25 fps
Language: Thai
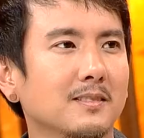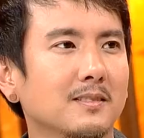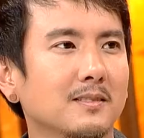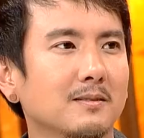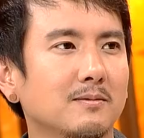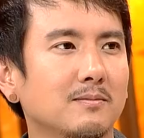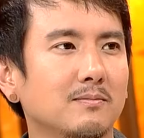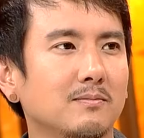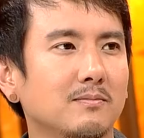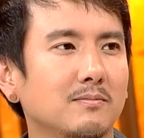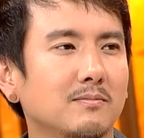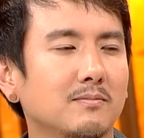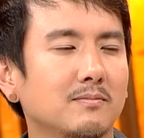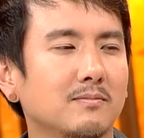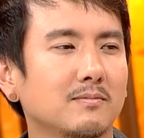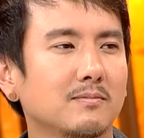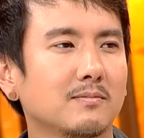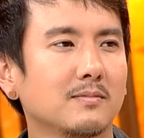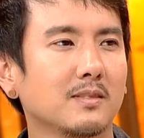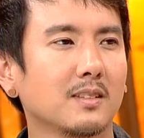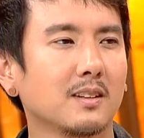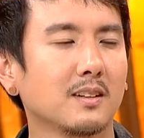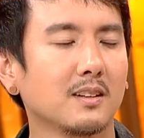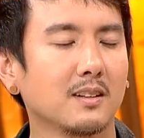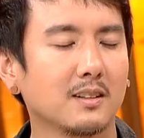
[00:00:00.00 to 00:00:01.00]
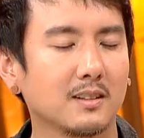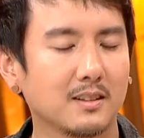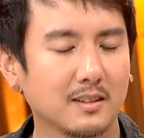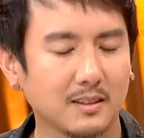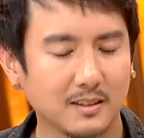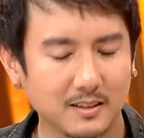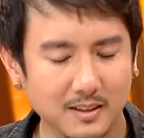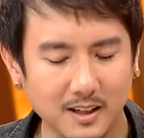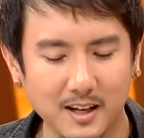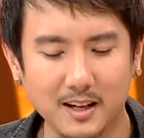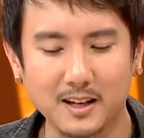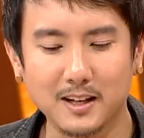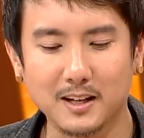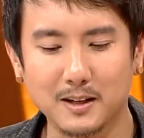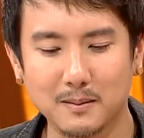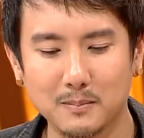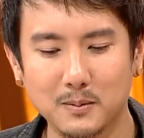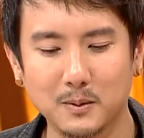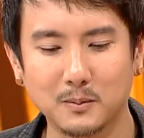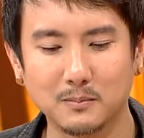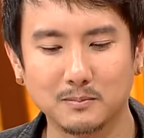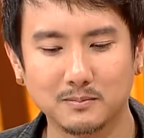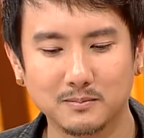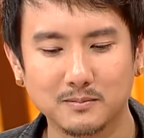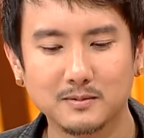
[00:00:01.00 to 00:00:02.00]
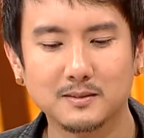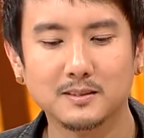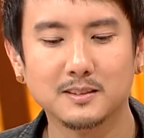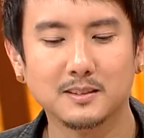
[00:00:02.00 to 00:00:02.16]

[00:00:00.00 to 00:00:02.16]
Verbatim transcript: ไม่ได้ยิ่งใหญ่ มหัศจรรย์อะไรใช่ครับถ้าเราเข้า